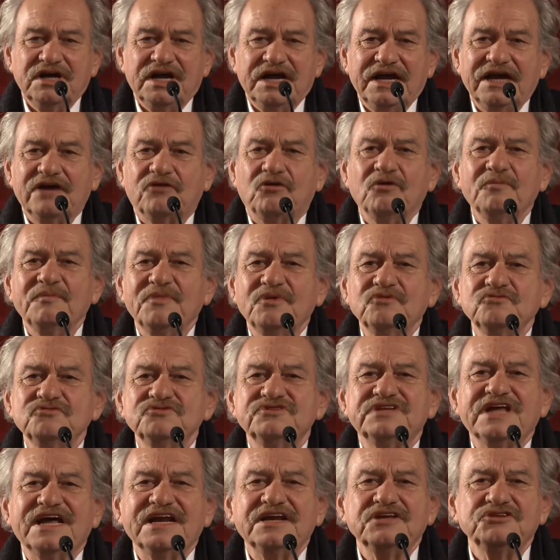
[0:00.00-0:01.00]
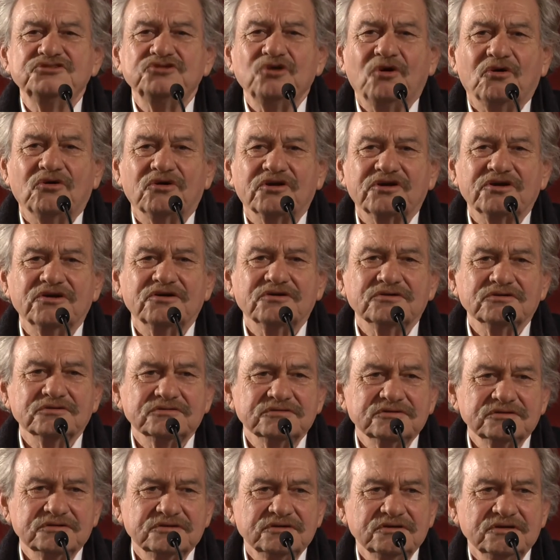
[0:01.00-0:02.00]
è come un territorio
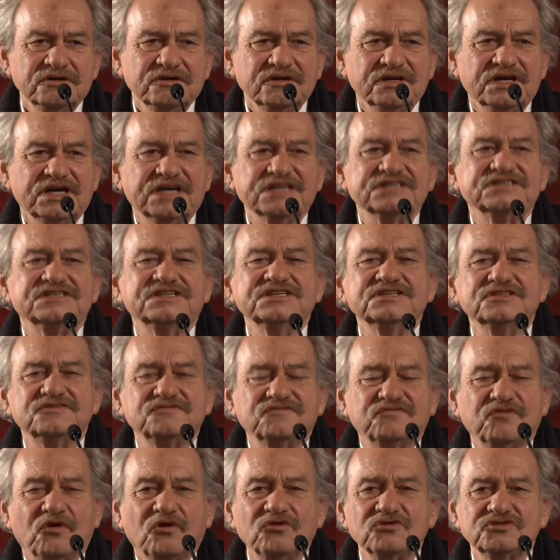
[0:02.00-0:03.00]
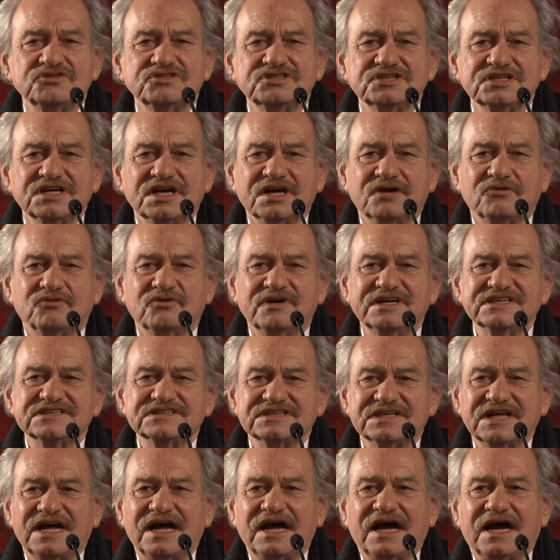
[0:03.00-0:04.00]
che si svolge
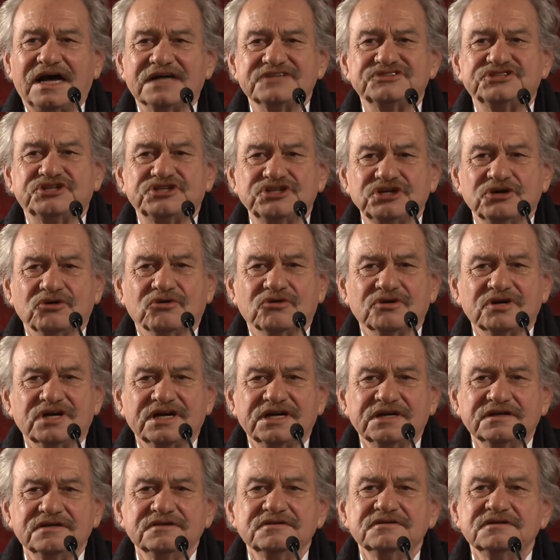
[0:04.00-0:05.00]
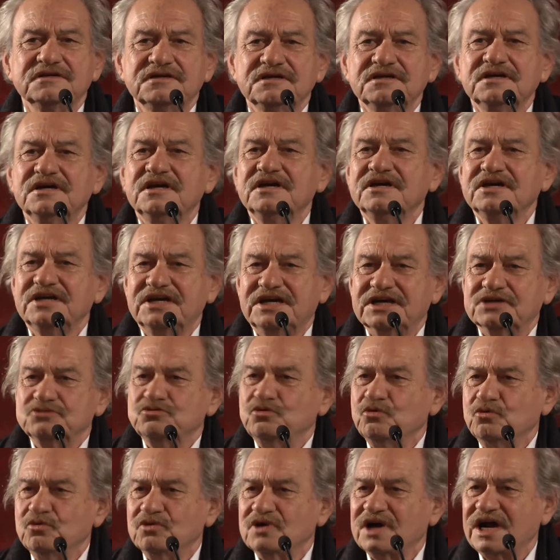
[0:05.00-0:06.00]
questa azione che
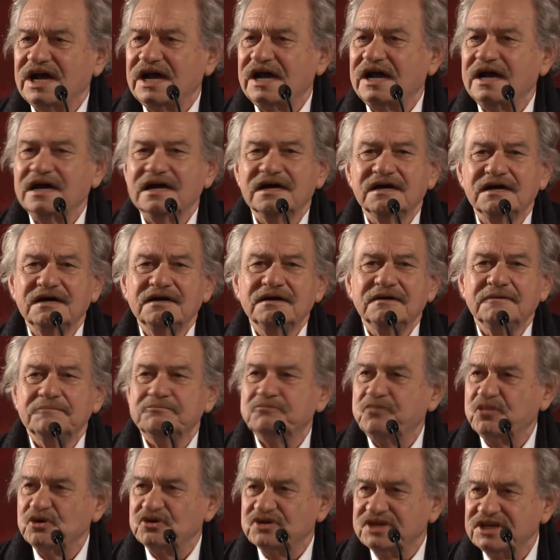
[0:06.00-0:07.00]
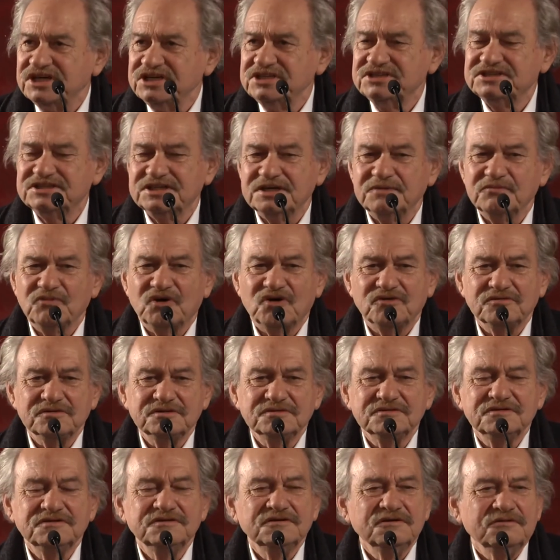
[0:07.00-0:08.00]
dura pochissimo,
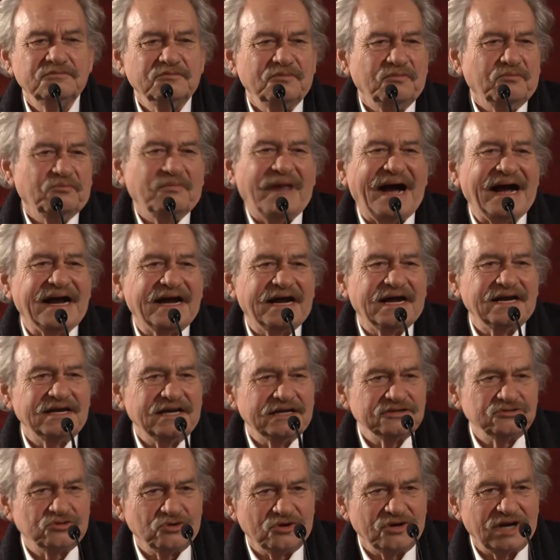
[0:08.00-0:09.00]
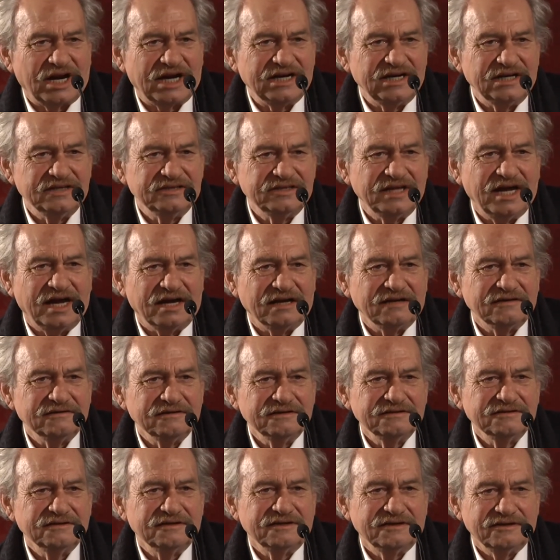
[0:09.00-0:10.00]
manca la tonalità.
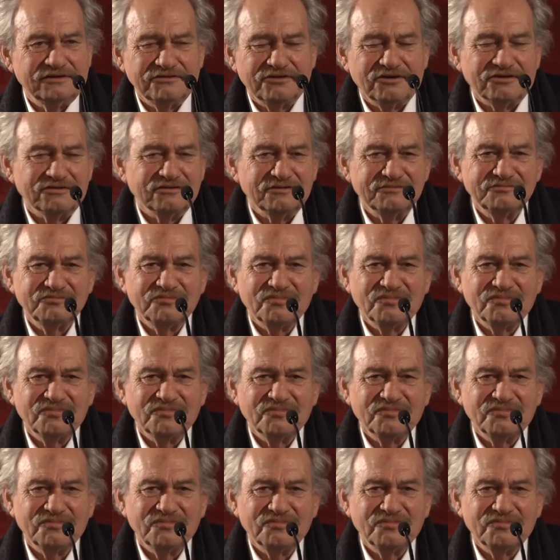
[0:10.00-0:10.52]
No?